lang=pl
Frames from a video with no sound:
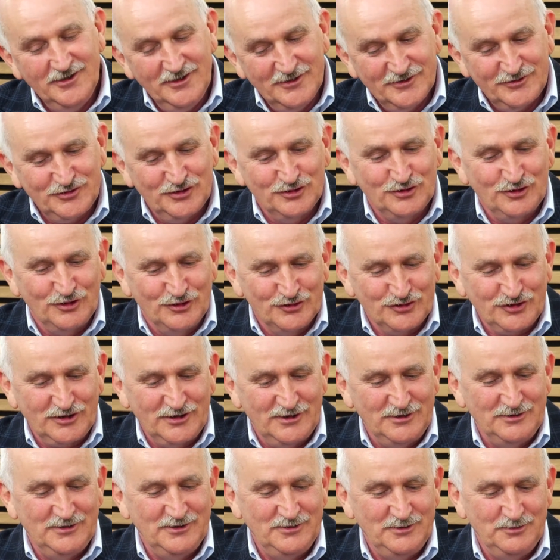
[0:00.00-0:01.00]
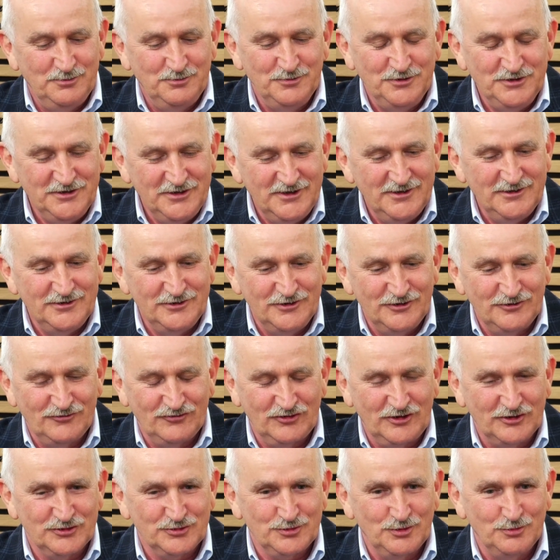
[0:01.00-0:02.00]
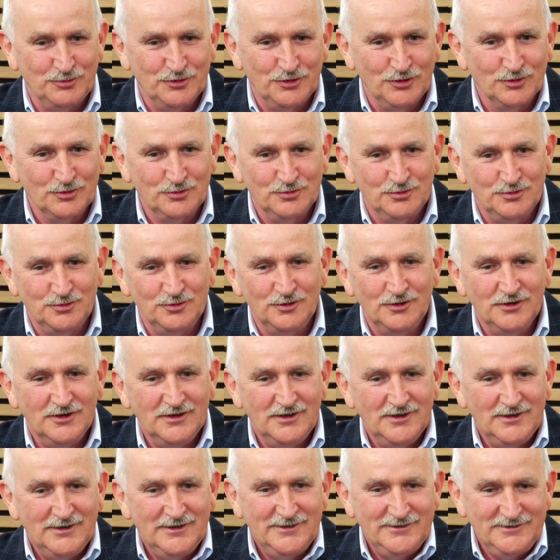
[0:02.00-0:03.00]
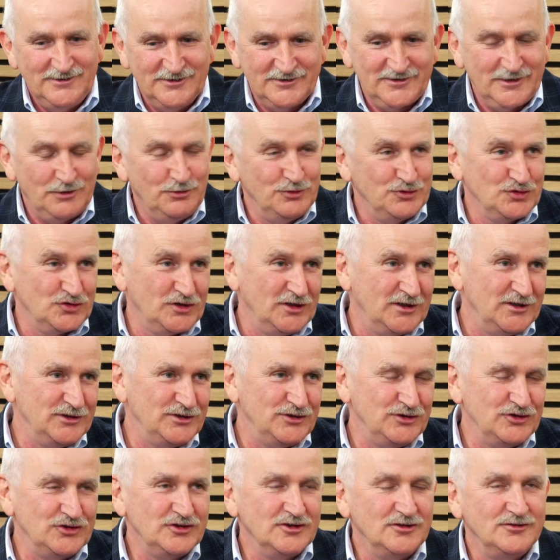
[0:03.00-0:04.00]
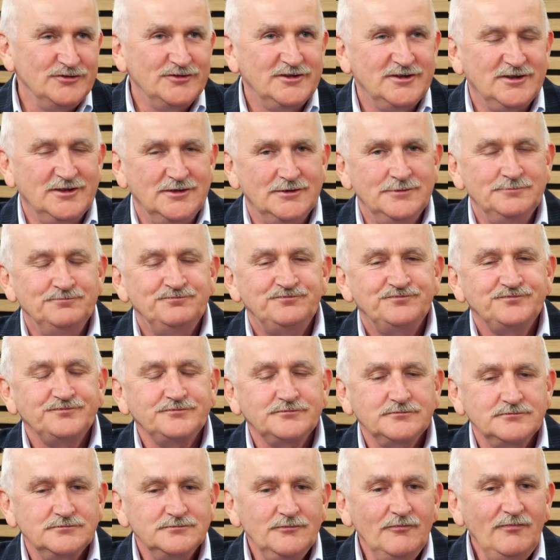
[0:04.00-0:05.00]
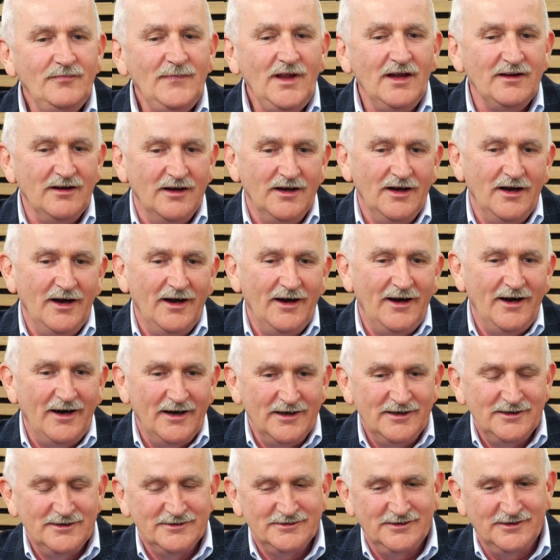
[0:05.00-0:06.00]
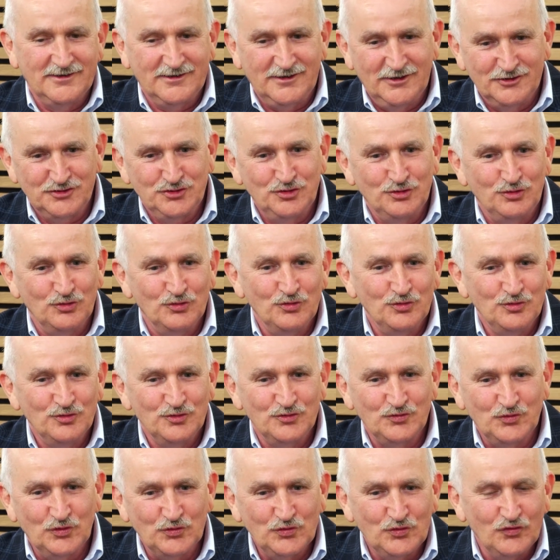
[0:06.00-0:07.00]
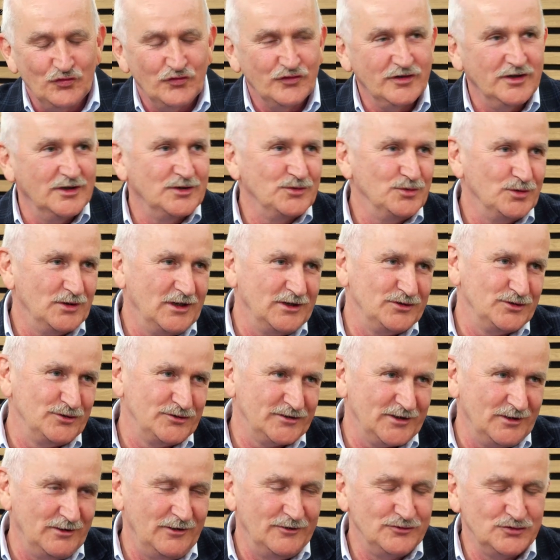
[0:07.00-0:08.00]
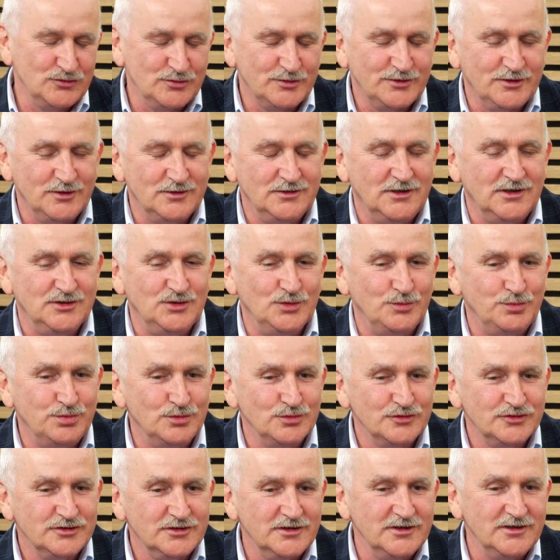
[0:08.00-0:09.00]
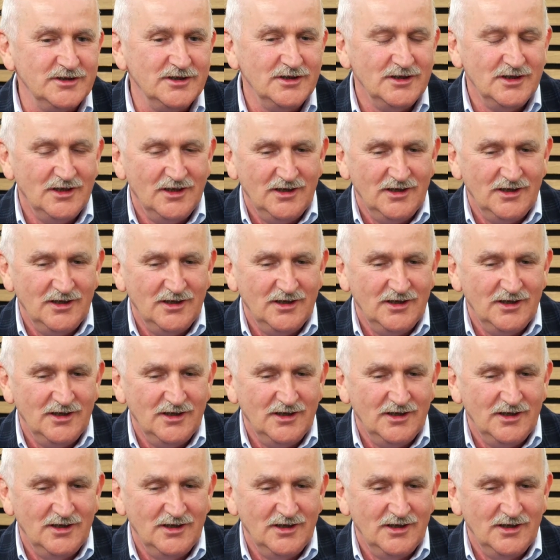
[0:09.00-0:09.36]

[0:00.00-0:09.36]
Jest to troszkę mniej niż w zeszłym roku niecałe 4 tysiące, ale za każdą złotówkę, która została zrzucona do puszki,